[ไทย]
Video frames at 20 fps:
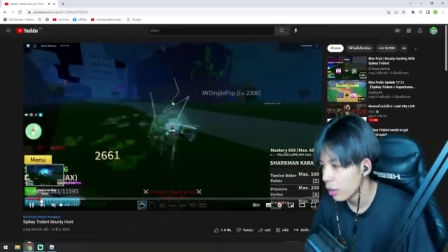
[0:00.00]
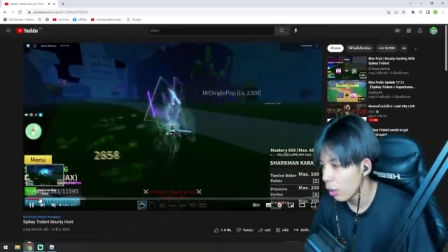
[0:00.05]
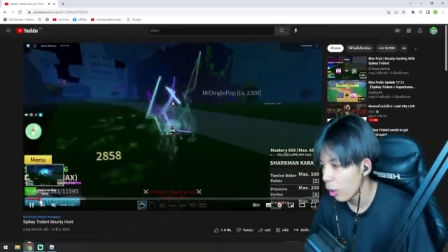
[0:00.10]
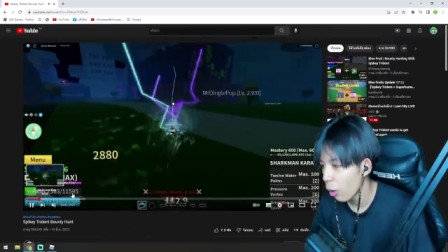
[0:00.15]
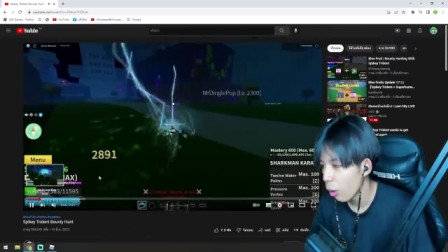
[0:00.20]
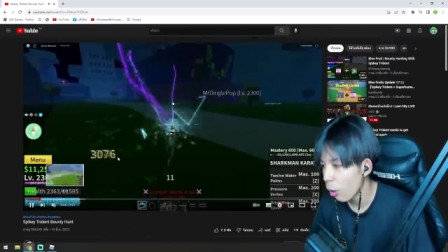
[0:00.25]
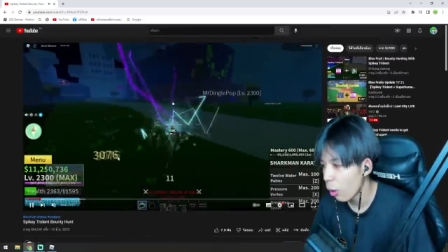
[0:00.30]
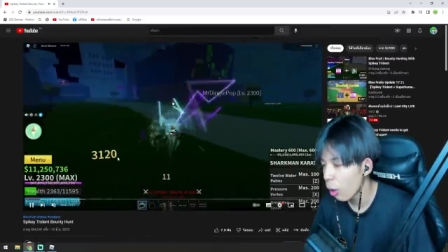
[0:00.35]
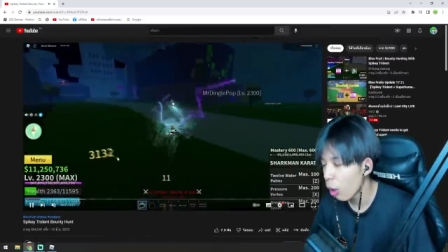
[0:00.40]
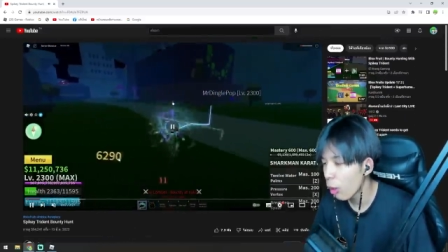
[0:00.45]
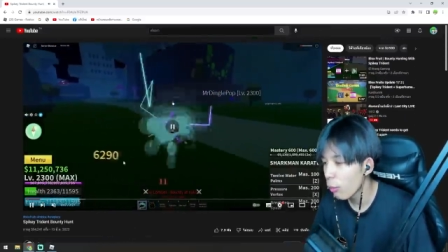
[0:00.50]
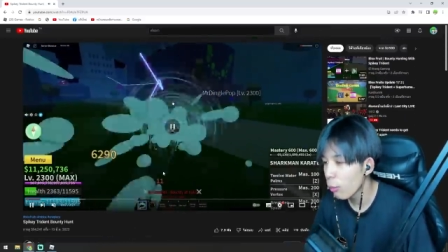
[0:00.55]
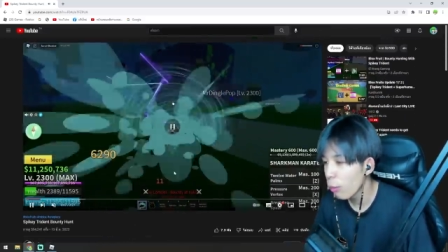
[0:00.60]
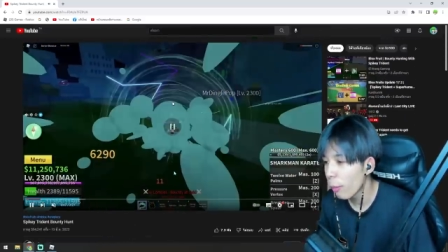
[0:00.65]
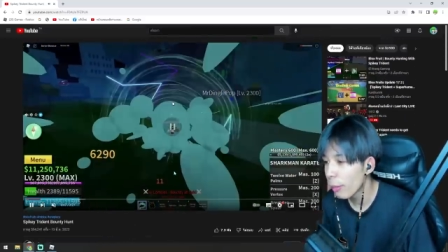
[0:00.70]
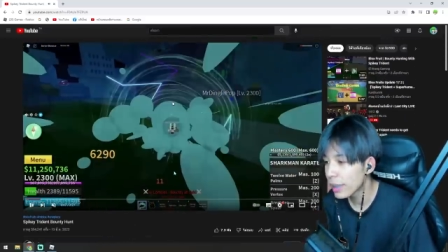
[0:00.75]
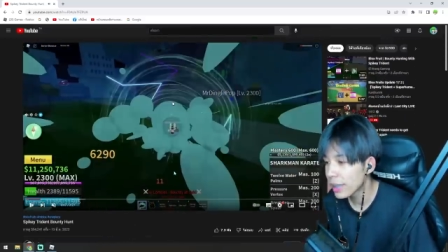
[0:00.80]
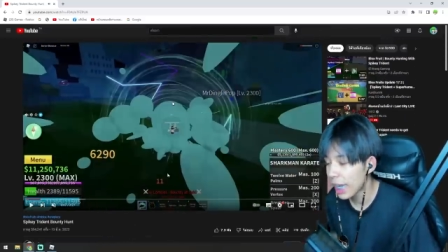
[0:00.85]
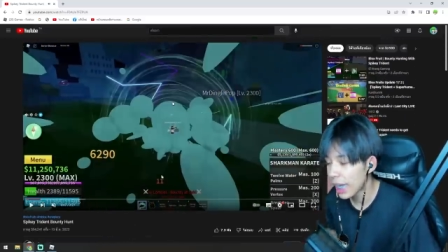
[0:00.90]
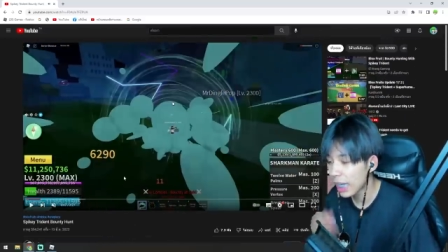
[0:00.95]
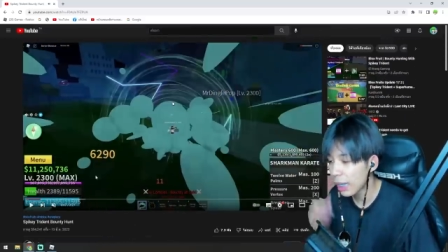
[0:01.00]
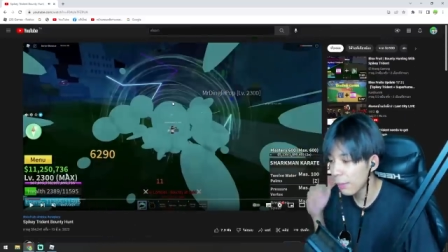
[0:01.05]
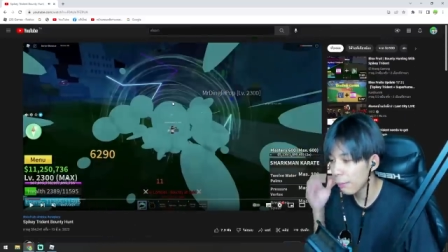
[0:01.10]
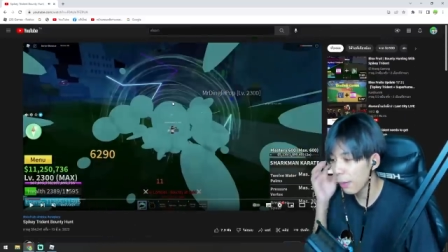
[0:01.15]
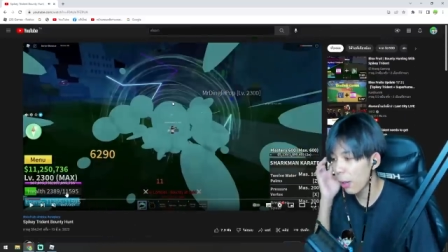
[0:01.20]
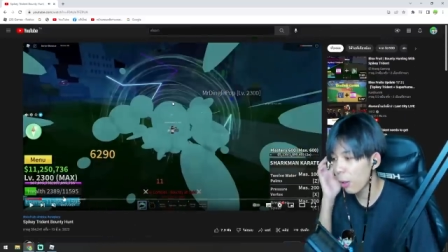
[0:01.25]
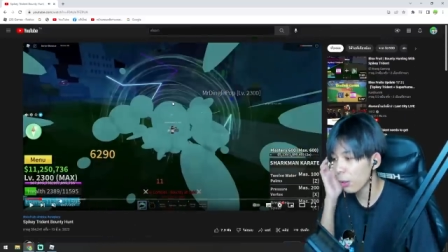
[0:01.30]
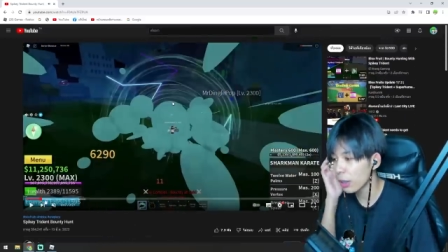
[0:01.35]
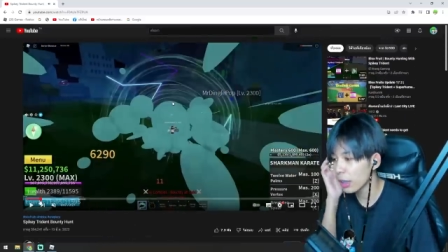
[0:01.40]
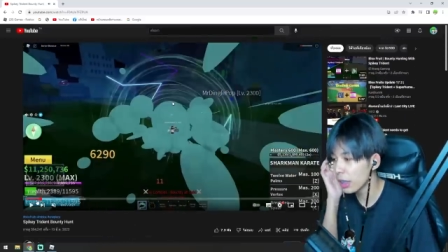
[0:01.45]
อ๋อคอมโบมันใช้กับ
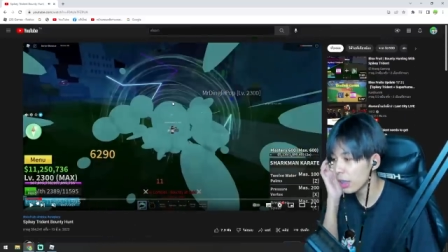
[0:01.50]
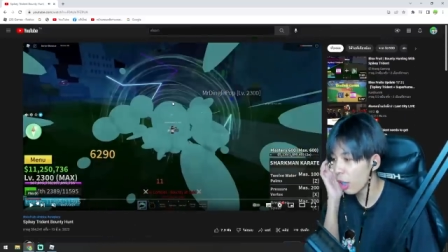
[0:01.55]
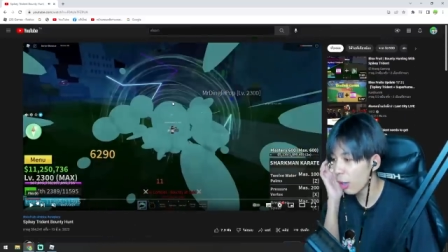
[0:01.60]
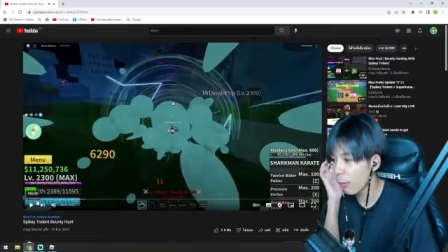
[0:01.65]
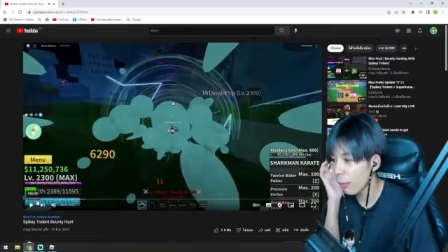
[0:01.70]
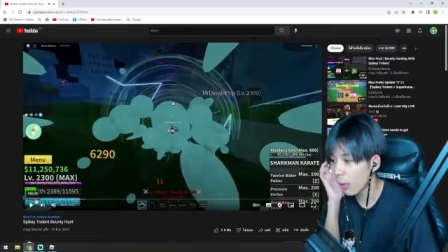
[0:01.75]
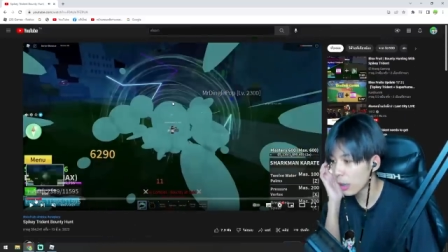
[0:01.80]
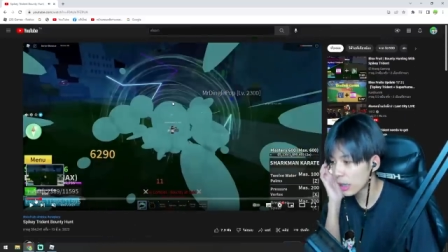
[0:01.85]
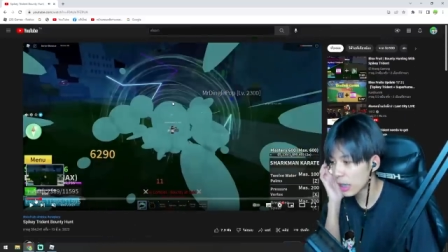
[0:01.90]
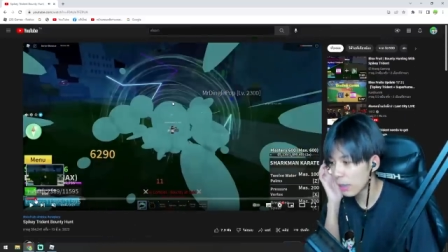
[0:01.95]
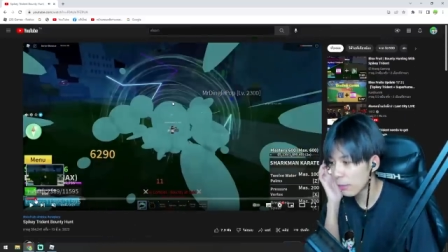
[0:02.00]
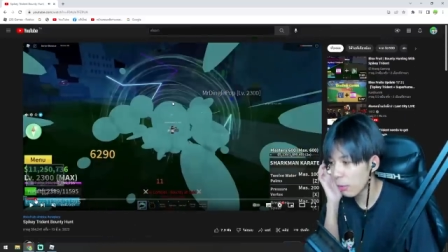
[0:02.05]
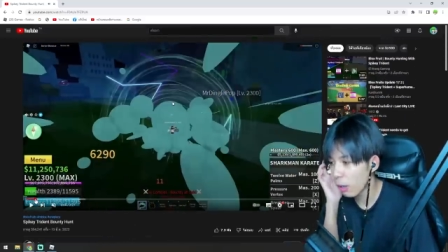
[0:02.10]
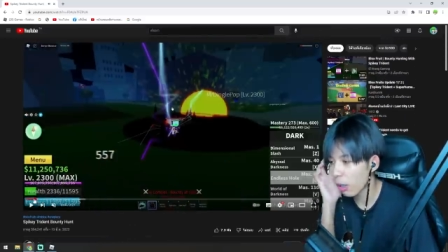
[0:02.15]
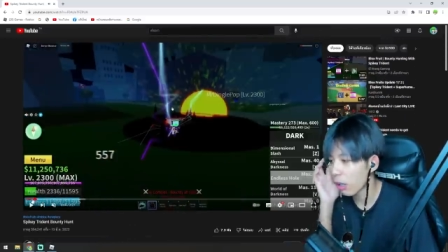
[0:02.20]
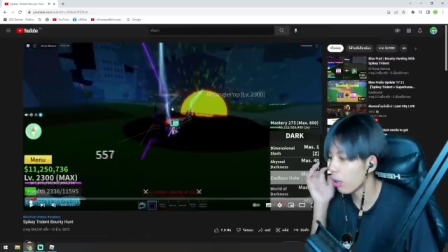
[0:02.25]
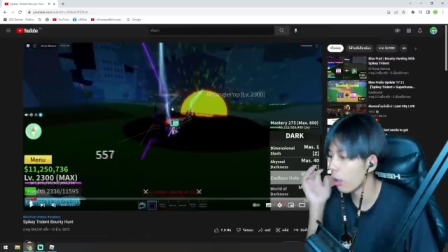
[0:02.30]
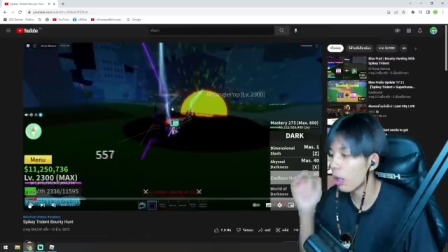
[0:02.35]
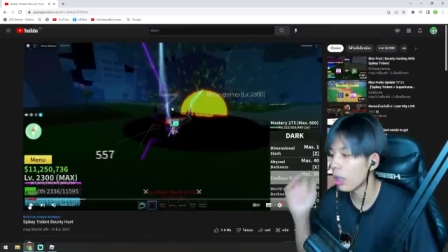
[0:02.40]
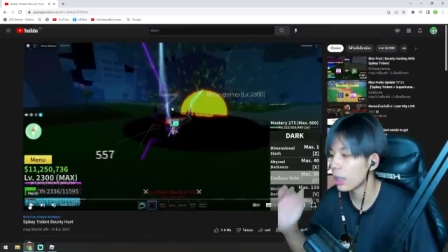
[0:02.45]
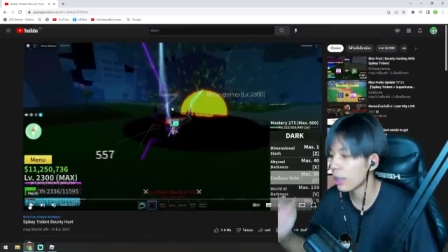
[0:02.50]
เผานี่อยู่เผ่าไซบอกเหรอแต่